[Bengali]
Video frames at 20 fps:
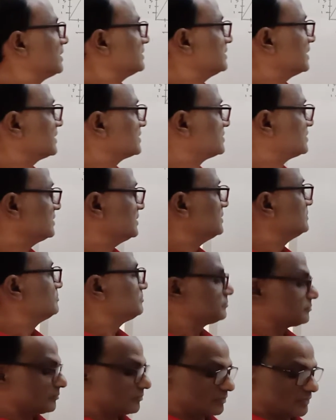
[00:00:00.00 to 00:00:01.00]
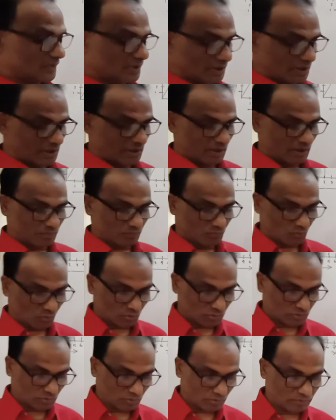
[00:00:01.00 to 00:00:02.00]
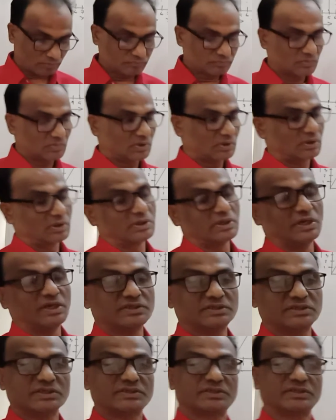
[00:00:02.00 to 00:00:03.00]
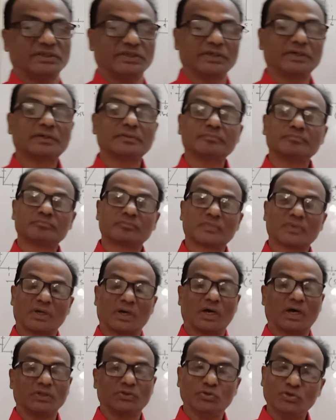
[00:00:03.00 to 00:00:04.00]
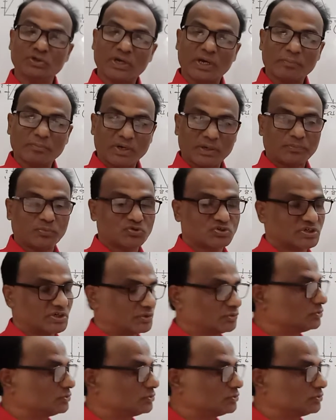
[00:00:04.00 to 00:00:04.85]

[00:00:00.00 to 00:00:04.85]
দেখছি মূলত এসএসসির দুই নাম্বার প্রশ্নের